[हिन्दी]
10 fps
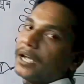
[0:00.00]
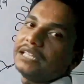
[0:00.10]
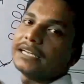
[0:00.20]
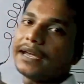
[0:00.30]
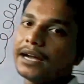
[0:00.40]

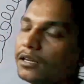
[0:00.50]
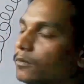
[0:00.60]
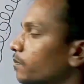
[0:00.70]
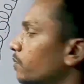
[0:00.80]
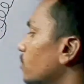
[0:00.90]
पिघल जाएगा
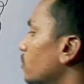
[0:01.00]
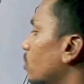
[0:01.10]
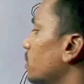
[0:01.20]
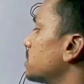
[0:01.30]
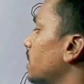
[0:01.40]

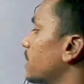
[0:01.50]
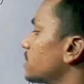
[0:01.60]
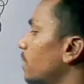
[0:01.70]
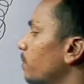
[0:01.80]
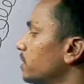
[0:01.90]
तो इस तरीके
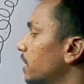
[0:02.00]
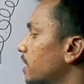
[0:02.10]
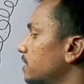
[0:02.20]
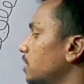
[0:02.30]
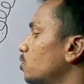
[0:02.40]
से अपने
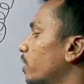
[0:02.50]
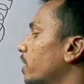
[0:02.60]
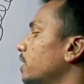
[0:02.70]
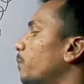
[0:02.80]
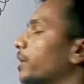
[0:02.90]
झटके साथ
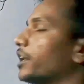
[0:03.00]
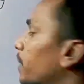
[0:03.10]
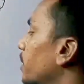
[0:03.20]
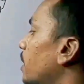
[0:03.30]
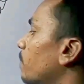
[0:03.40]
छोड़ेंगे ये
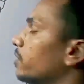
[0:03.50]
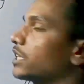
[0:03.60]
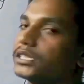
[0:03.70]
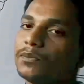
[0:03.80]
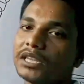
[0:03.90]
प्रक्रिया आप
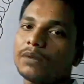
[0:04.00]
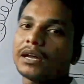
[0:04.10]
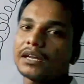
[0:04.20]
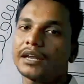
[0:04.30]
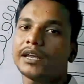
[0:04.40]
दस से पंद्रह
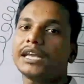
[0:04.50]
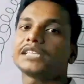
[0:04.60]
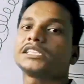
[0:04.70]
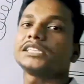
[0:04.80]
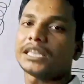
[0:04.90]
बार करेंगे या
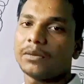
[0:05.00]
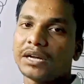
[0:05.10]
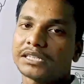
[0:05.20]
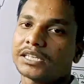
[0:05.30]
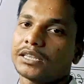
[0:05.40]
इससे ज्यादा भी
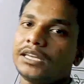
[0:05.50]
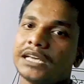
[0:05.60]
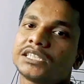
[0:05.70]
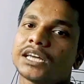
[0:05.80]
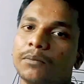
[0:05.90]
कर सकते हैं या
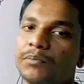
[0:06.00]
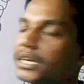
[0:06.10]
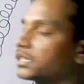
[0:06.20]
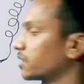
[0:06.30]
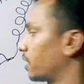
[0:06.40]
इससे कम भी
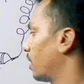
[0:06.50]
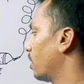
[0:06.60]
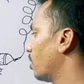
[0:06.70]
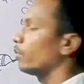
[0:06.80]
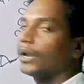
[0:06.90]
कर सकते हैं
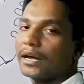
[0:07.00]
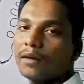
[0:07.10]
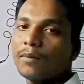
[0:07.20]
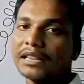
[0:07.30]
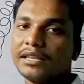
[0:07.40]
कुल मिलाकर
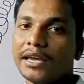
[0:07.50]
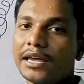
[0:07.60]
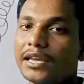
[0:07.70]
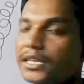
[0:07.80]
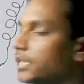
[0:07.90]
बात यह है
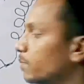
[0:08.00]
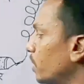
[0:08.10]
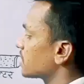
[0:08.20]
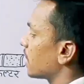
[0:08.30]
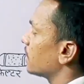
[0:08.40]
कि जब
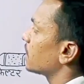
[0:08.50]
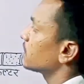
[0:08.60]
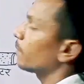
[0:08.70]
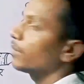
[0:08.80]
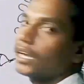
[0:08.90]
तक इसके अंदर
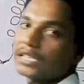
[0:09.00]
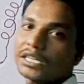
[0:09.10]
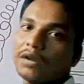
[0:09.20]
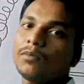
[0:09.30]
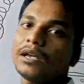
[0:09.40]
से अपने
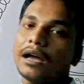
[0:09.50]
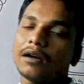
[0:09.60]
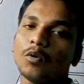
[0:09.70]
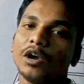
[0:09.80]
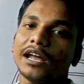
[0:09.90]
कचरा या
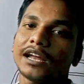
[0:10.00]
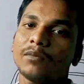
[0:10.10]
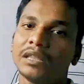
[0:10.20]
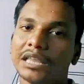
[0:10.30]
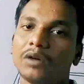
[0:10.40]
ऑयल आना
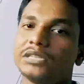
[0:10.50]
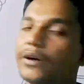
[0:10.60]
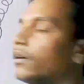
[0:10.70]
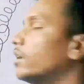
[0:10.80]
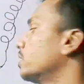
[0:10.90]
बंद ना हो
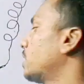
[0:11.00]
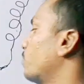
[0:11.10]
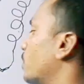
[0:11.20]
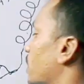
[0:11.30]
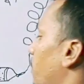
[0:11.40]
जाओ
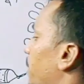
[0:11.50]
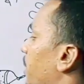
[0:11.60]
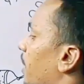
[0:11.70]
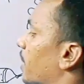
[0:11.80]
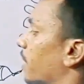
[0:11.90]
तब तक ये
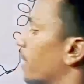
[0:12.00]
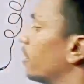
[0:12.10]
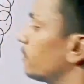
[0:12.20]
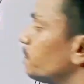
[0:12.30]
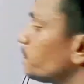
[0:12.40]
प्रक्रिया करेंगे